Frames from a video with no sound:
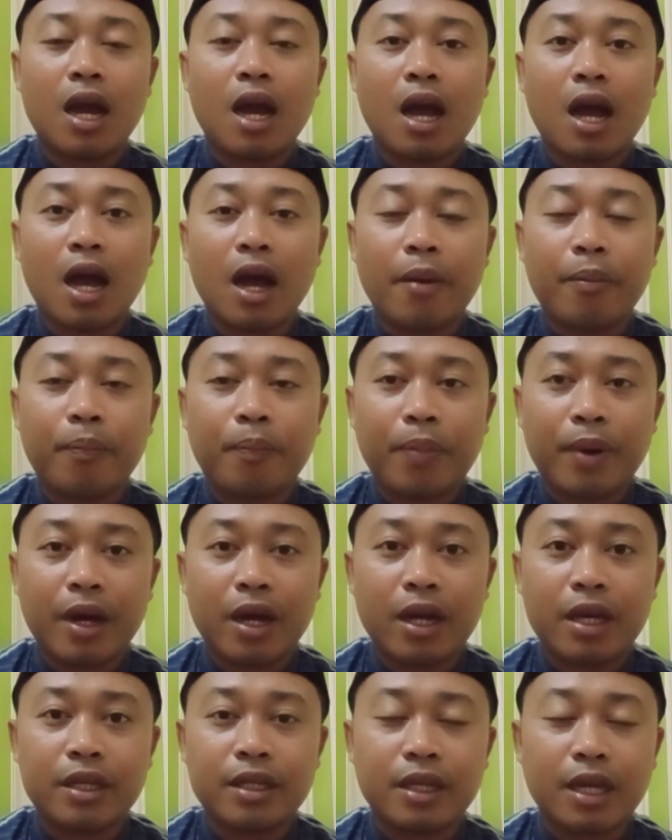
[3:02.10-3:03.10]

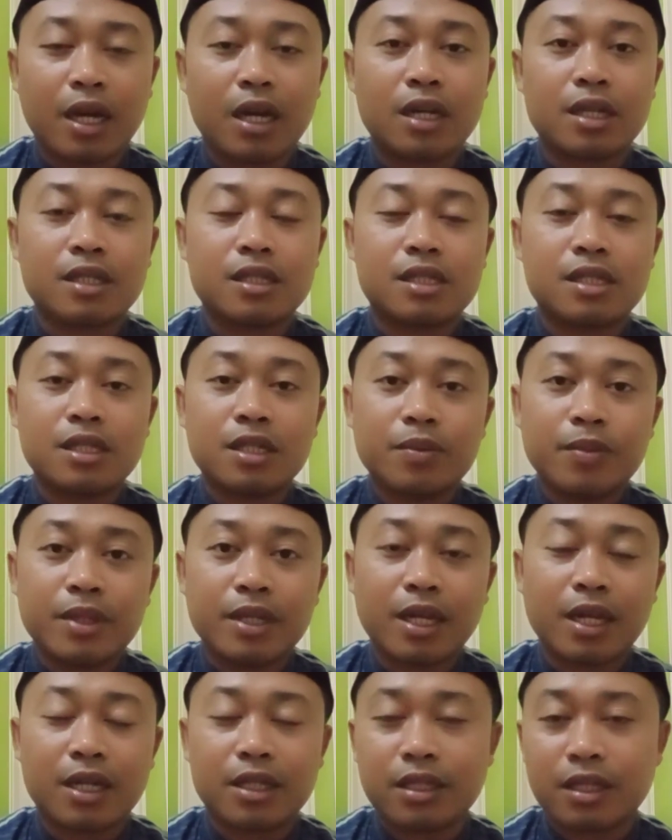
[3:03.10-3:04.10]
apa yang
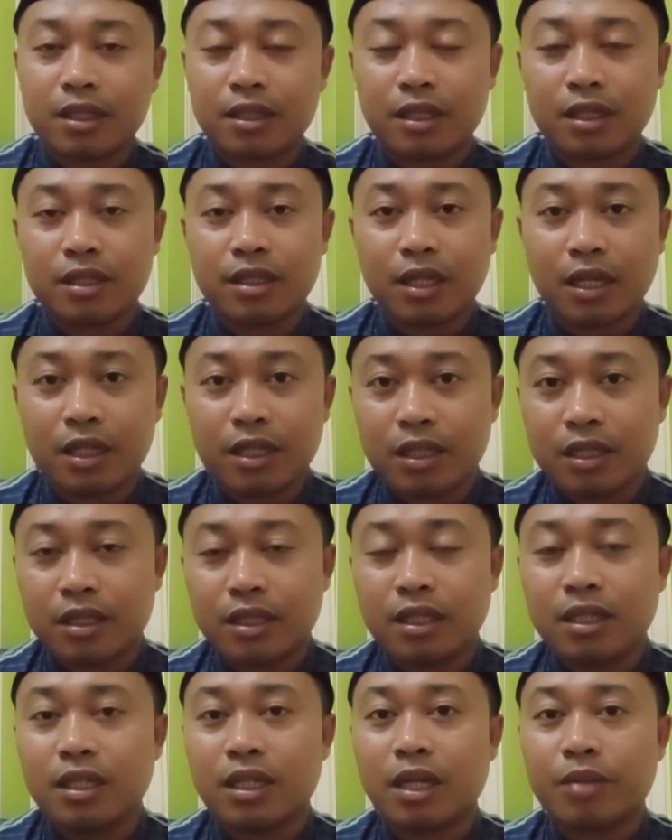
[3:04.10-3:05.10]
sebenarnya terjadi
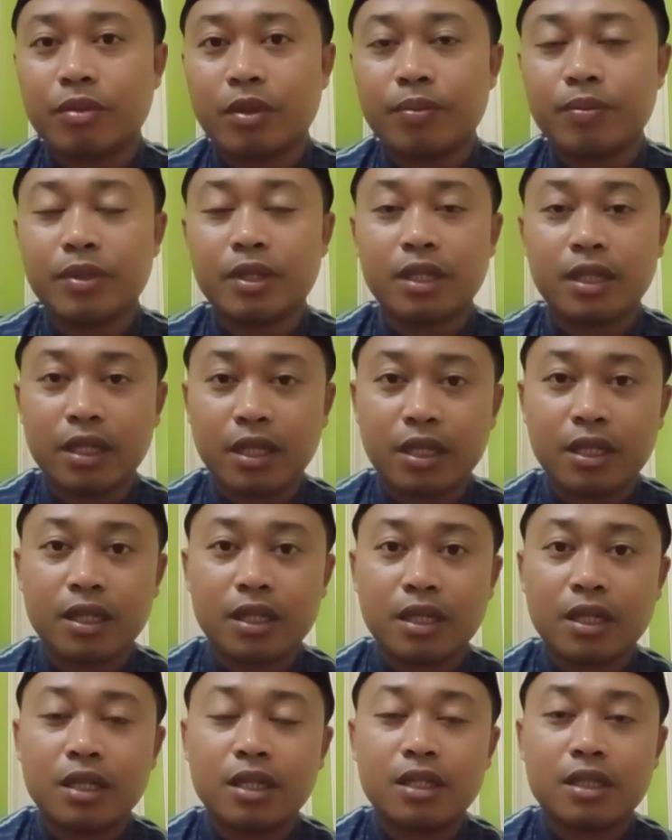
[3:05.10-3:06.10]
tidak memilih
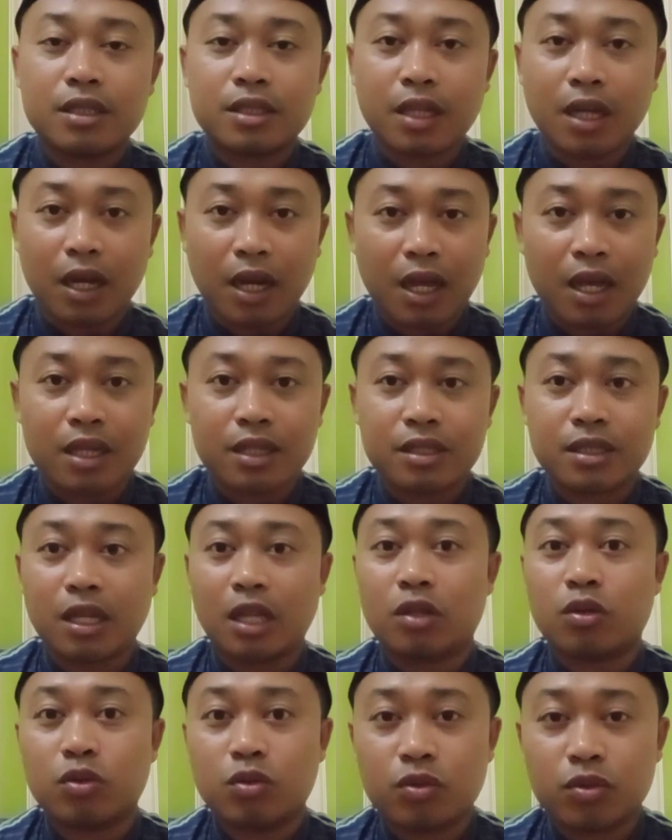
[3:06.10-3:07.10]
salah
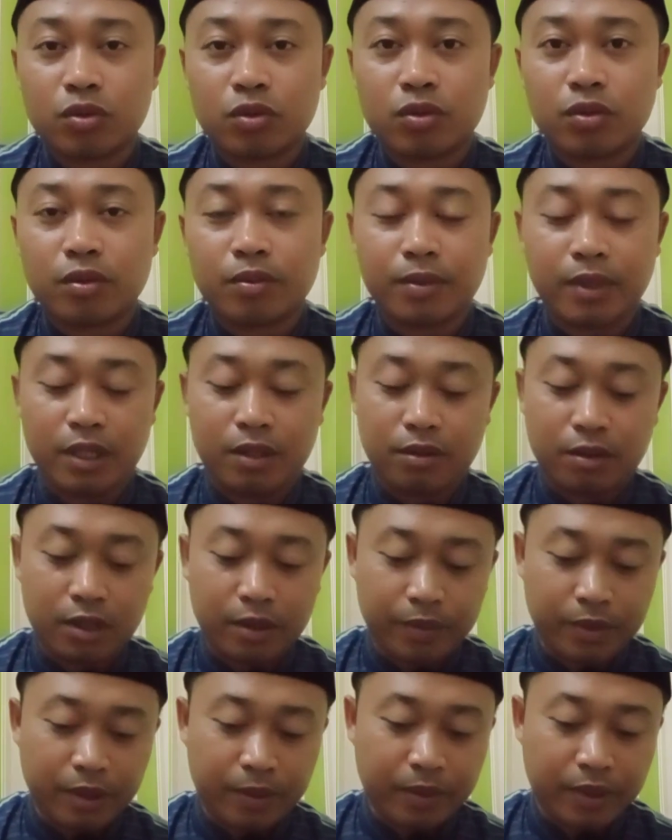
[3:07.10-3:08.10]
satu. Begitu
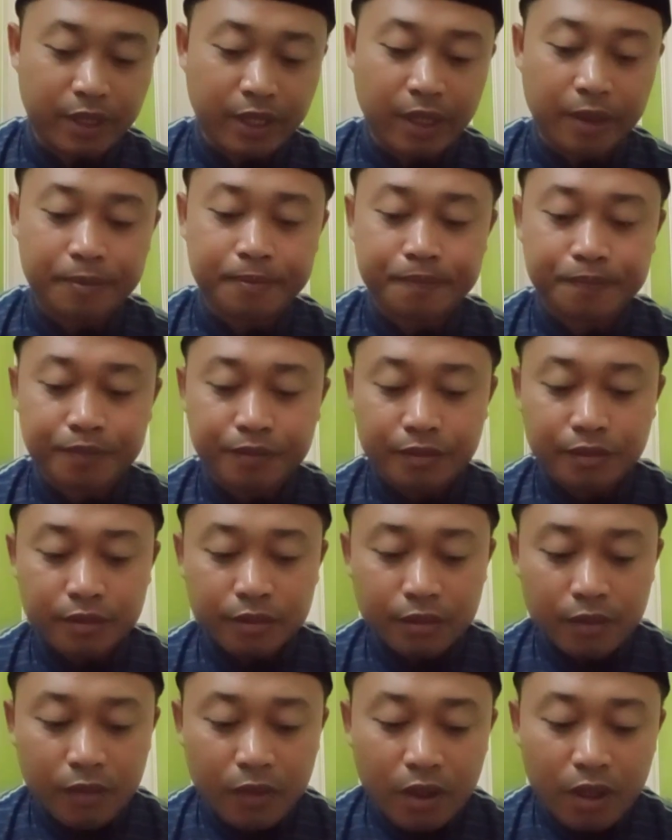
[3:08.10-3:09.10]
teman-teman ya.
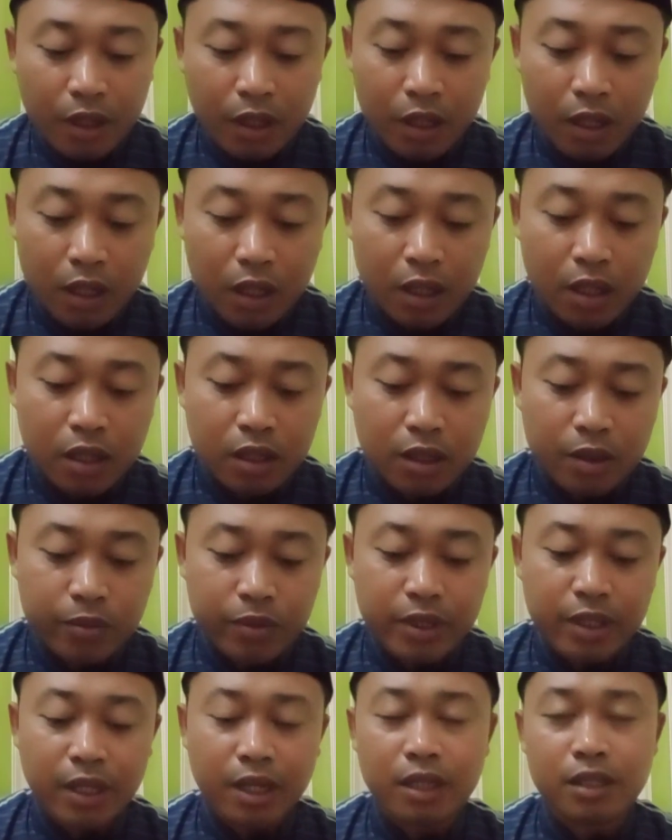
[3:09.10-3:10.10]

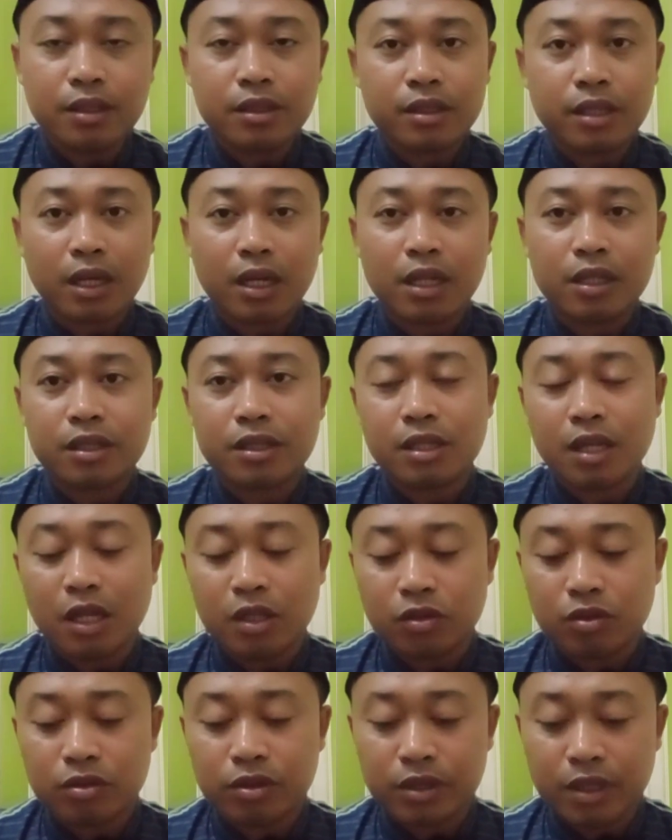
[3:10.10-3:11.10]
Kemudian syarat
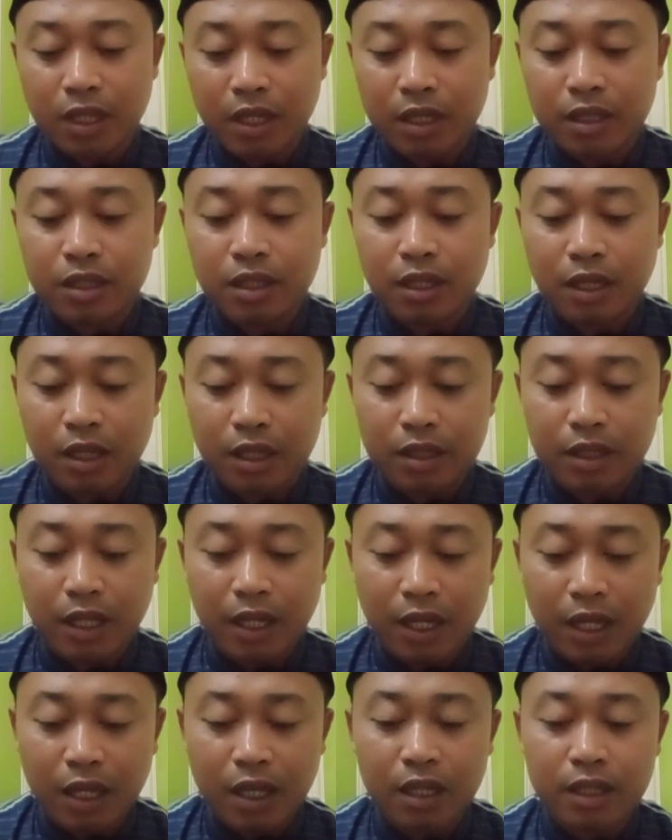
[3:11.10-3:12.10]
selanjutnya dia
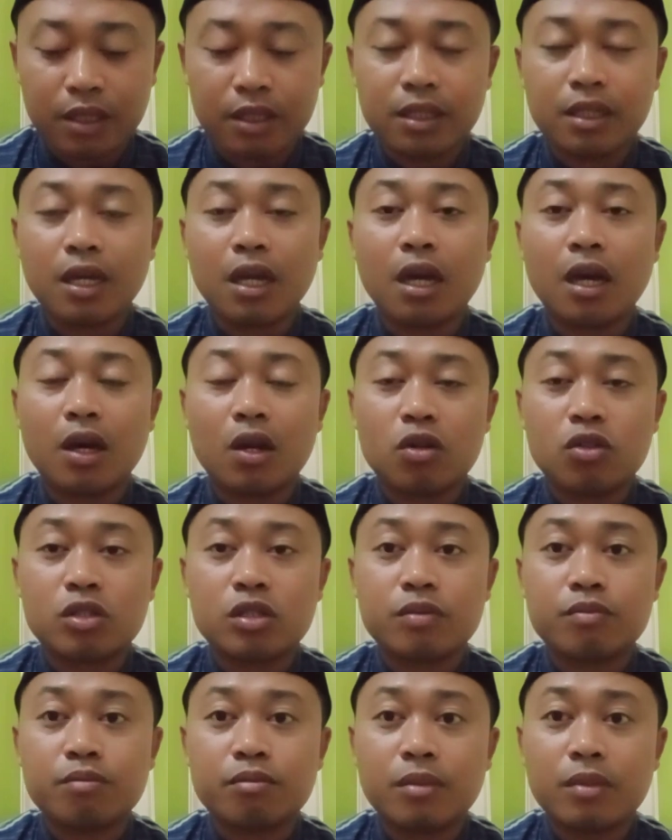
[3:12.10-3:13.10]
adalah dia
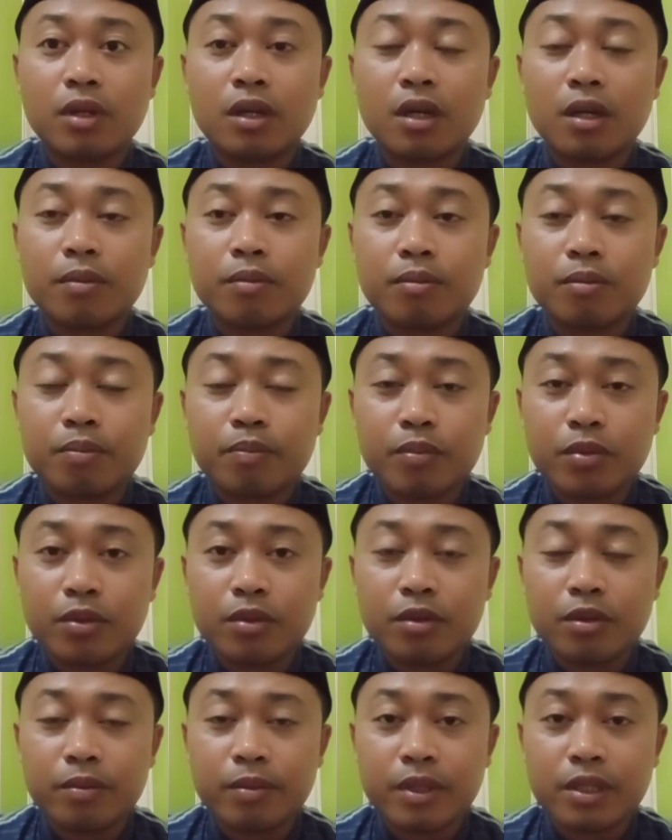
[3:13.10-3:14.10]
harus
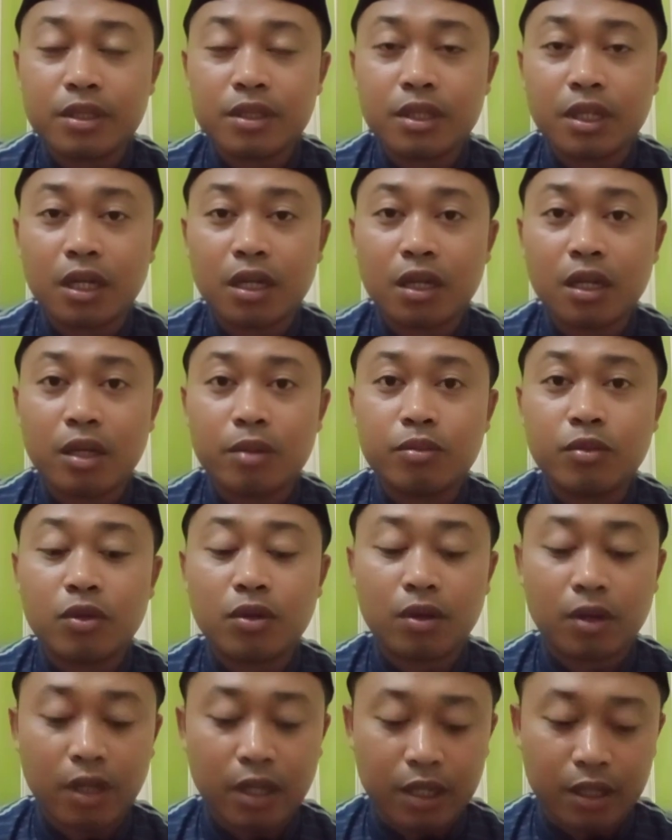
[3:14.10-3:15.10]
mampu menjaga
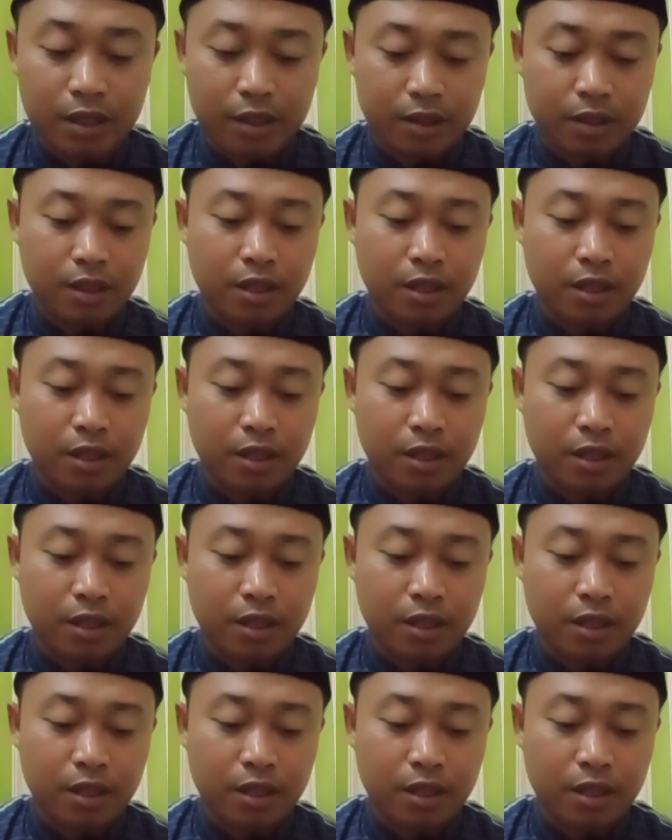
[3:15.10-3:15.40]
murah